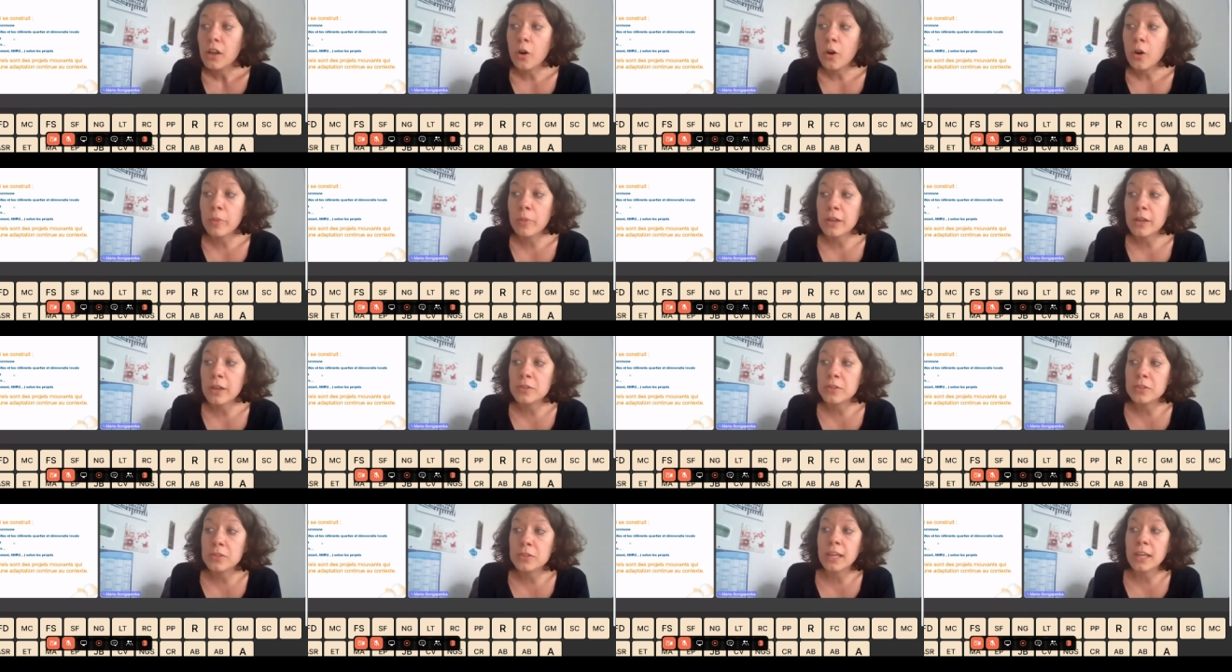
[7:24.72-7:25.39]
en
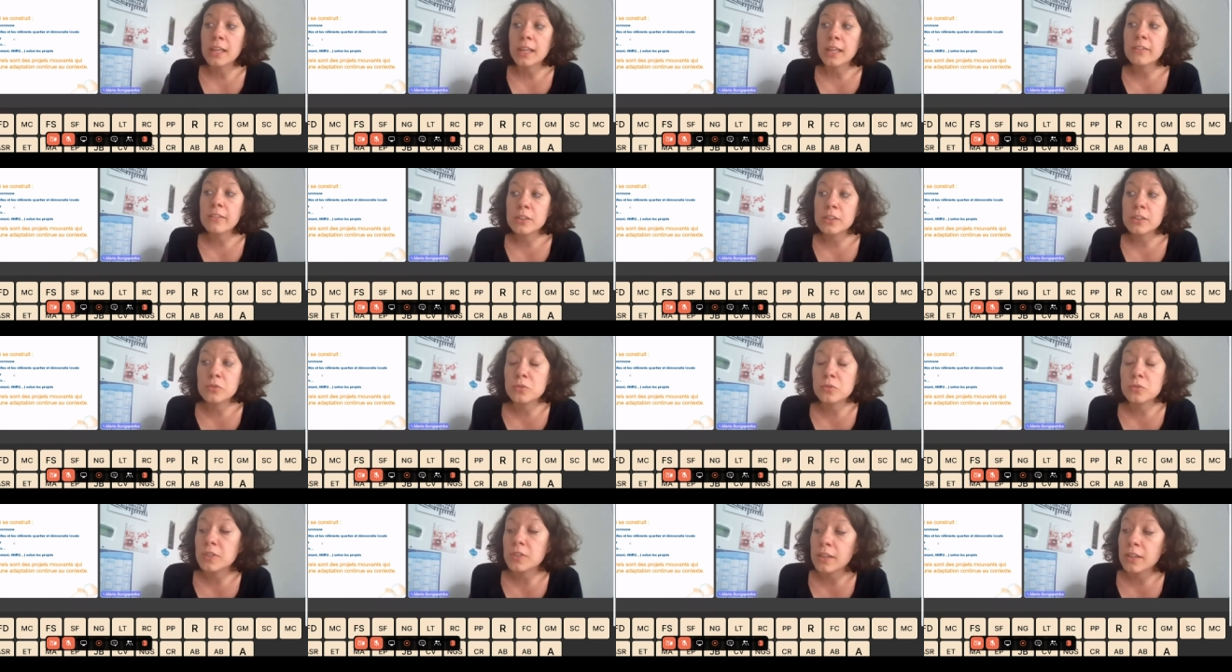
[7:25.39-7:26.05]
partenariat avec
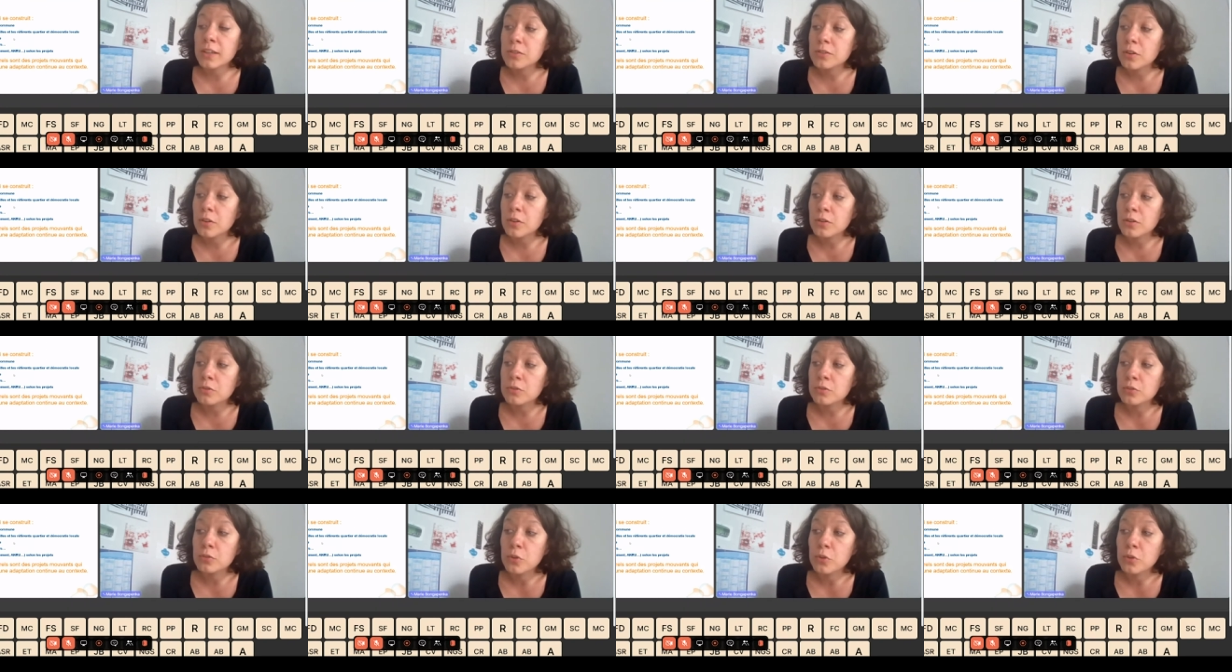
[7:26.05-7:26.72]
nos acteurs
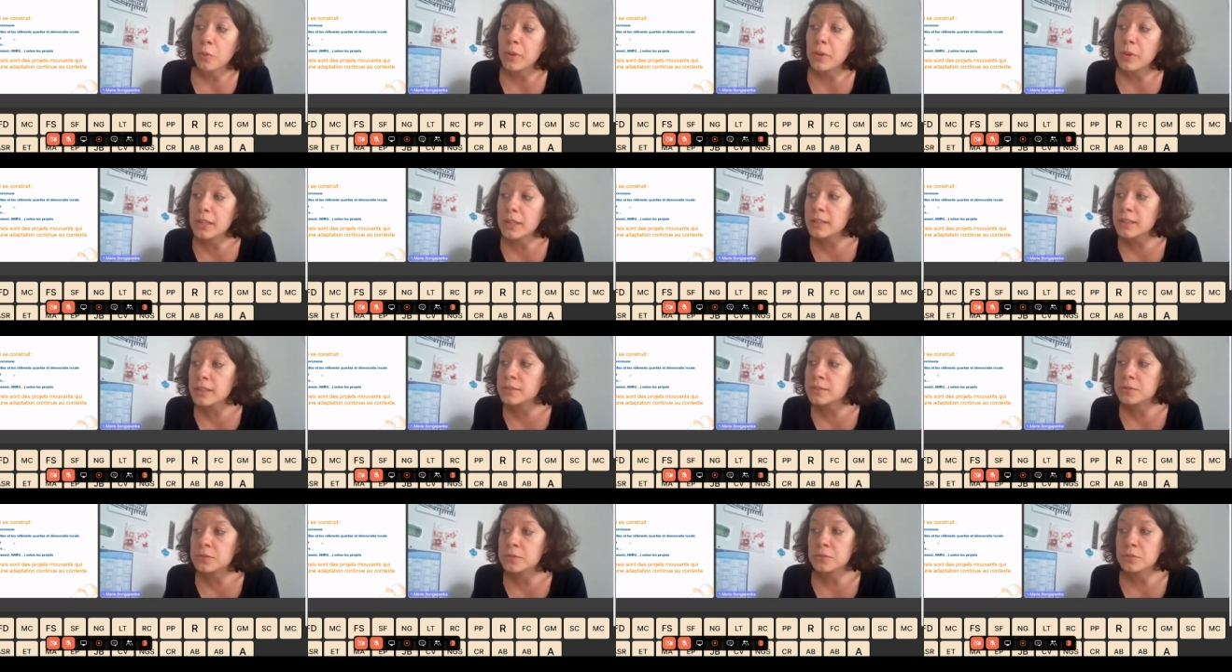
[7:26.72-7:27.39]
de
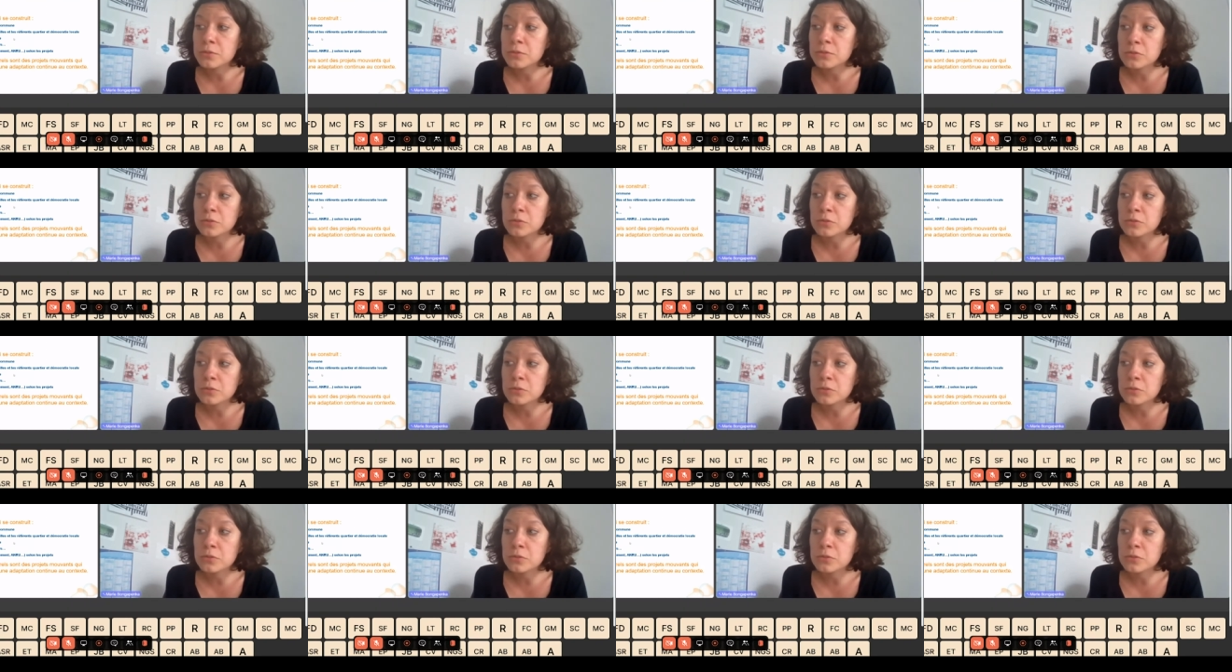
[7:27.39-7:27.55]
l'urbain euh,